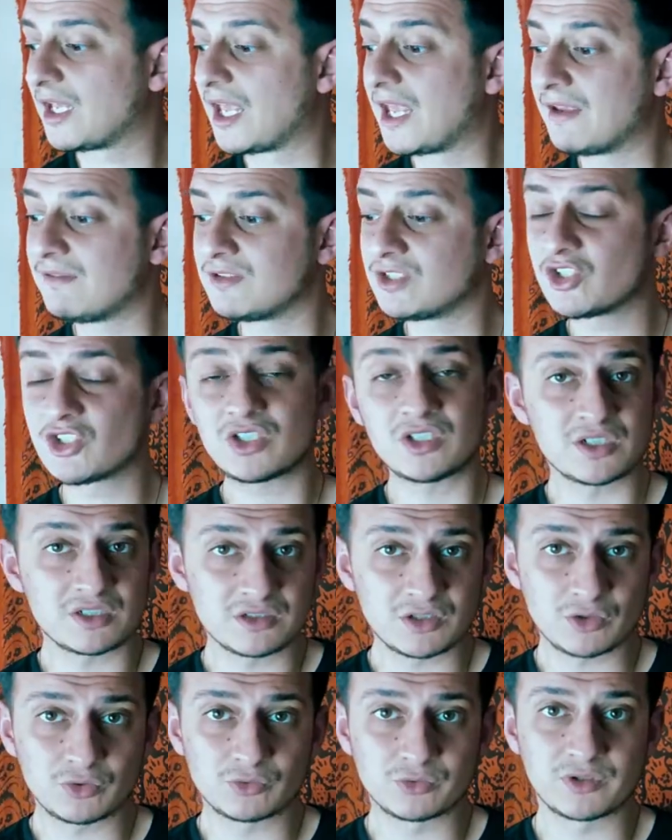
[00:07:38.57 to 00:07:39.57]
Ev
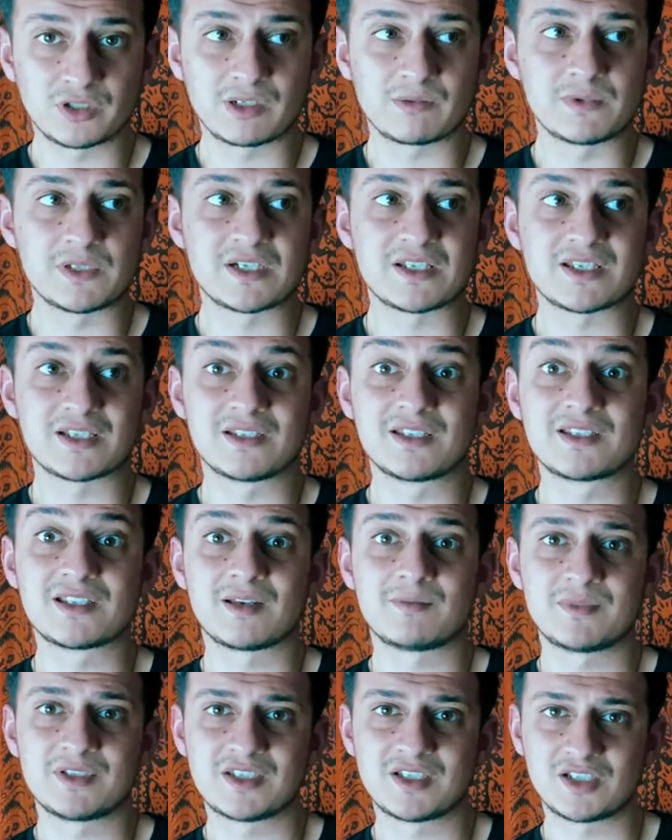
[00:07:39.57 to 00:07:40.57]
işlerinde kullanabilirsiniz,
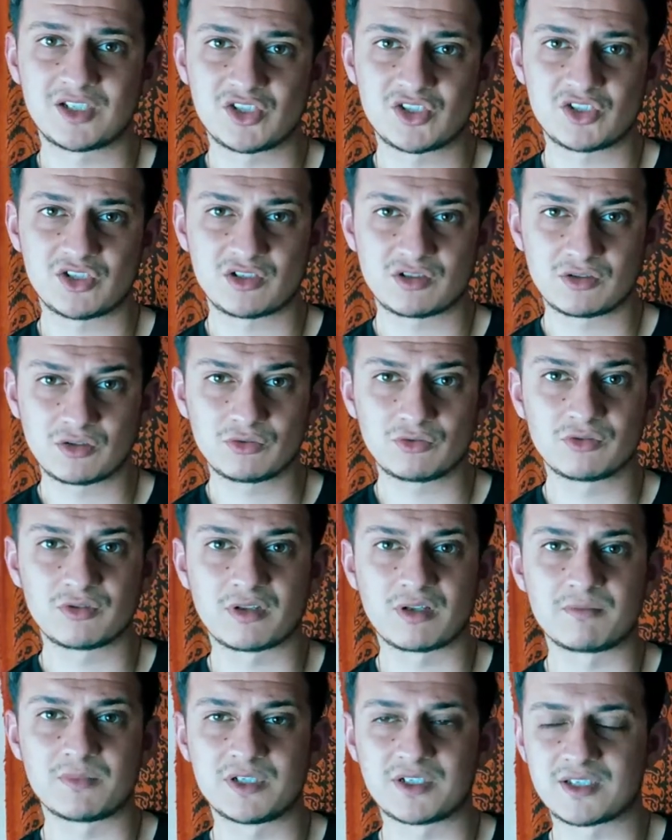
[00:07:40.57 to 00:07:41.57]
temizlik işlerinde
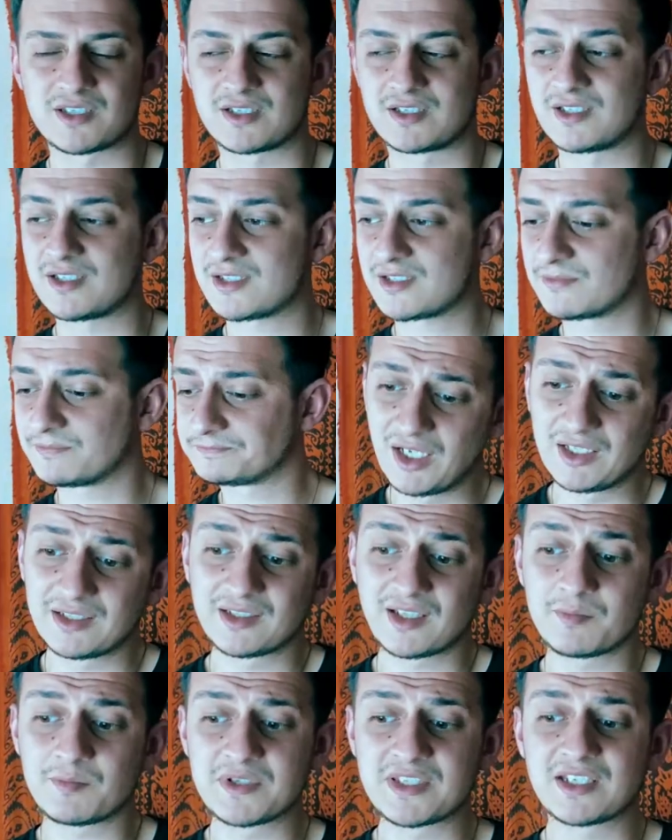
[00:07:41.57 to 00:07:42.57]
kullanabilirsiniz.
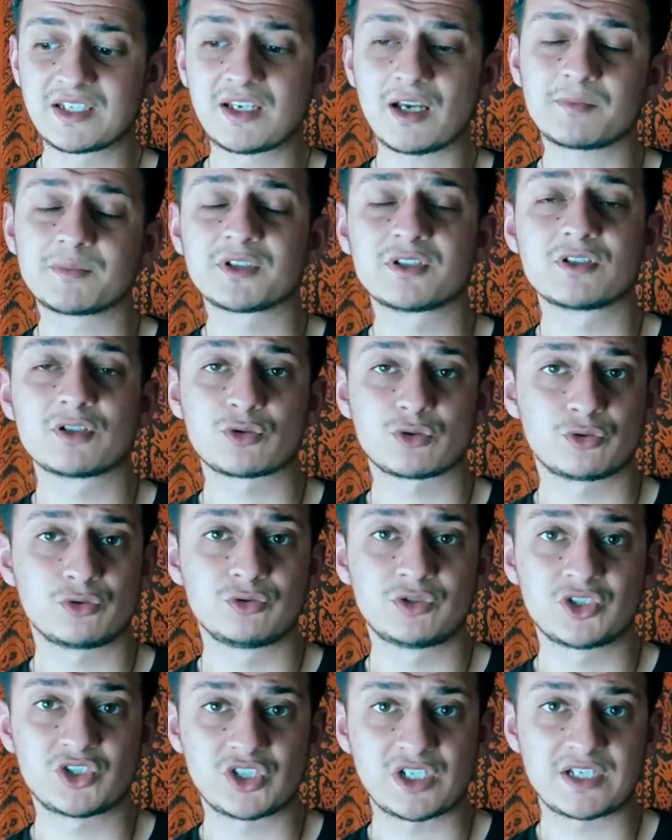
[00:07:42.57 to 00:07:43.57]
Temizlik yaptığınız
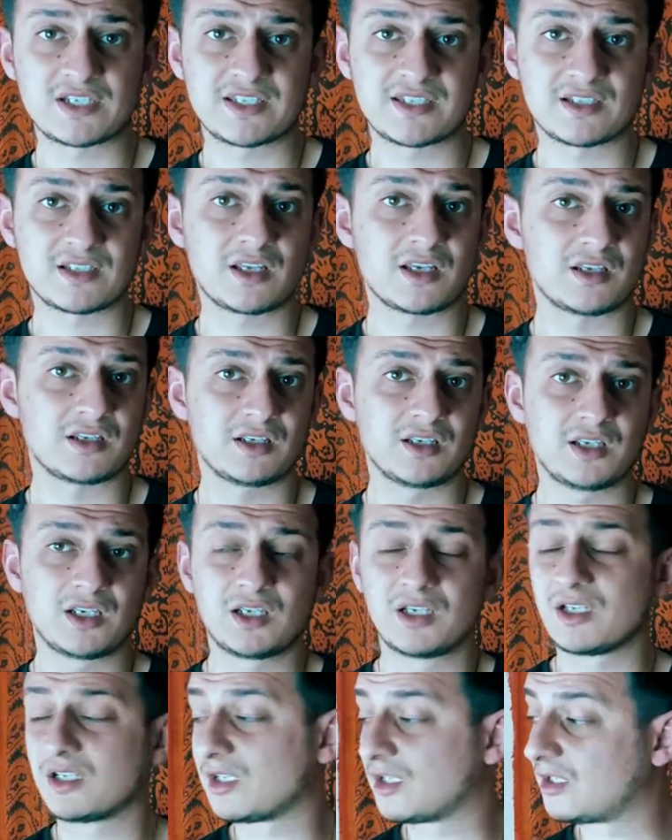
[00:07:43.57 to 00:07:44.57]
suyun içerisine
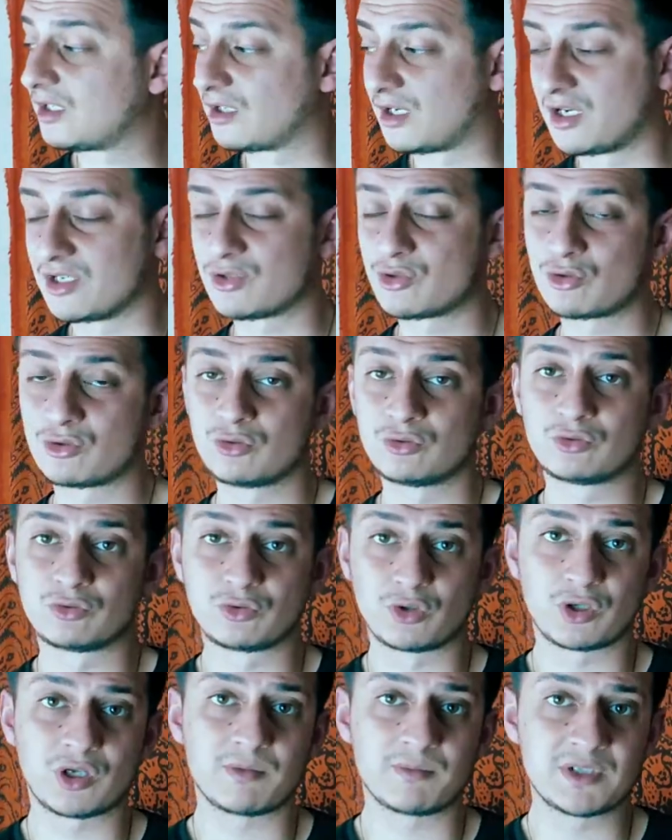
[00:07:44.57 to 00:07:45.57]
e, ay suyunu
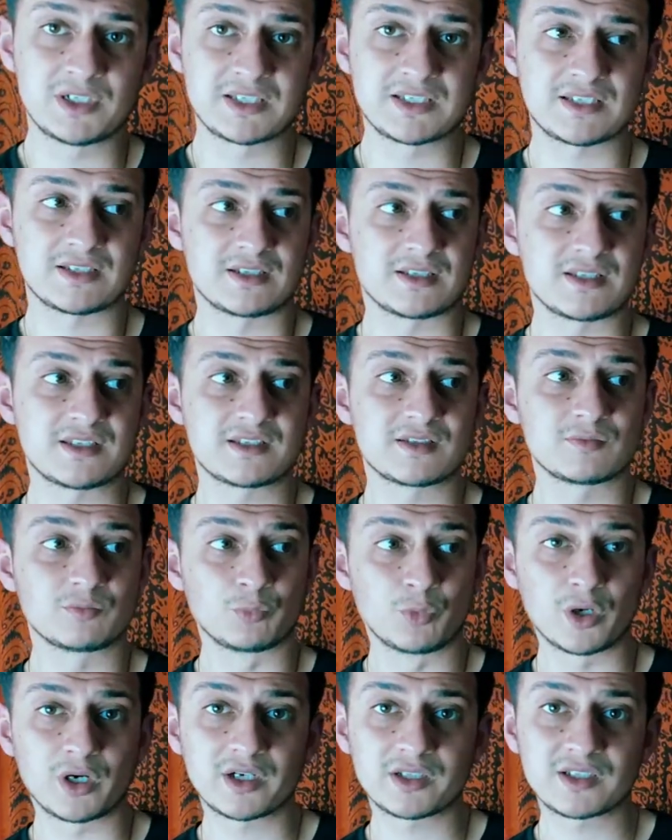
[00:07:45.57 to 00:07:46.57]
dökebilirsiniz.
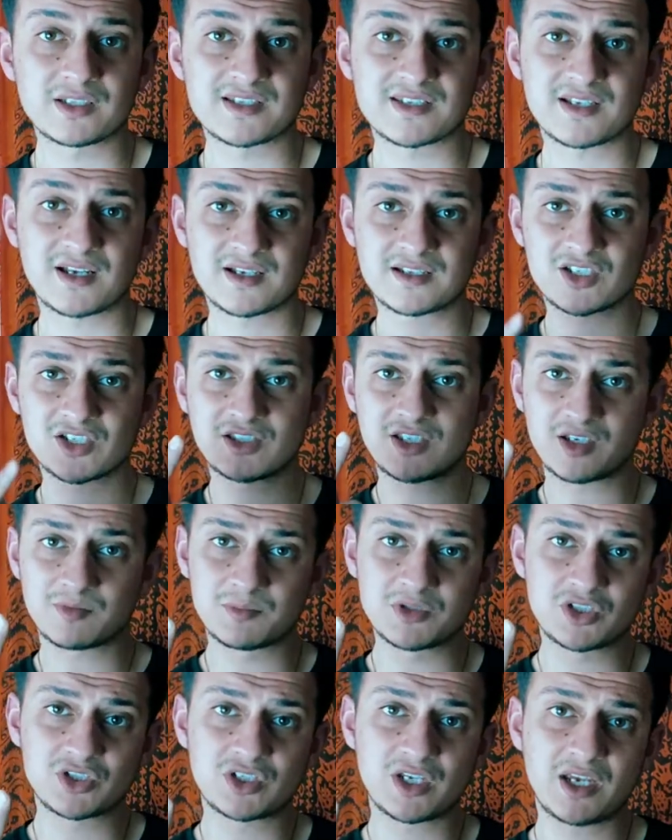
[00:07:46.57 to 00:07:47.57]
Bu arada sadece tek
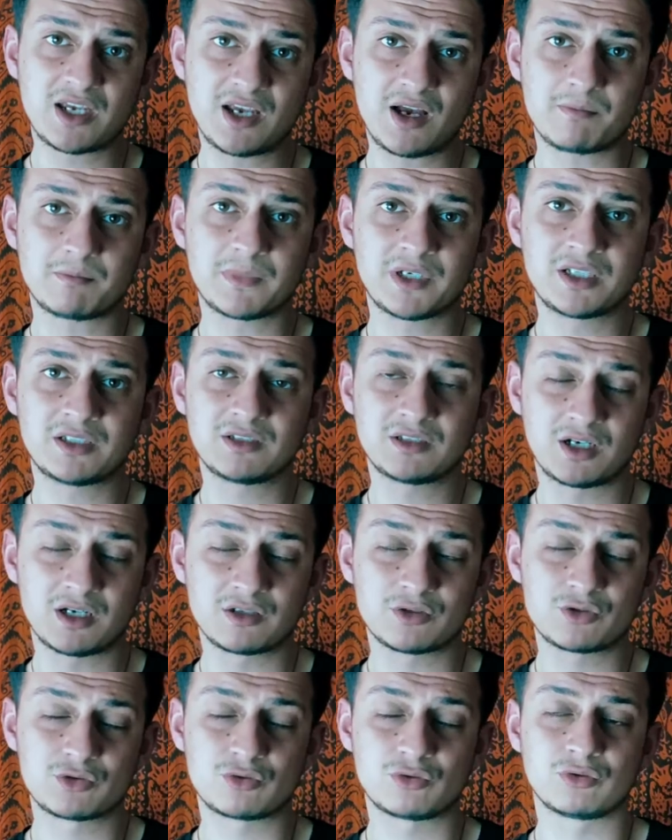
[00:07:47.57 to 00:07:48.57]
bir şişeye yapmayın
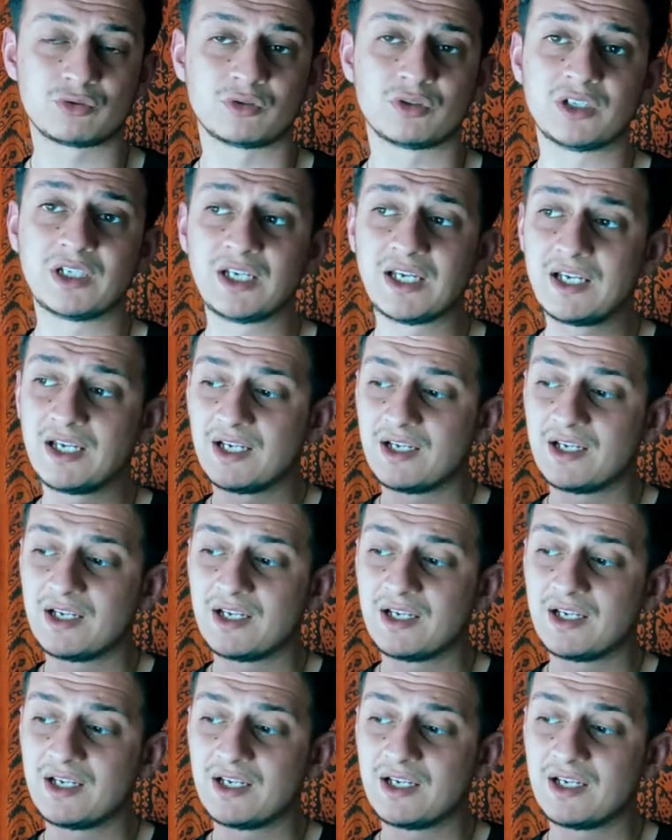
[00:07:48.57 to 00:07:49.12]
ay suyunu.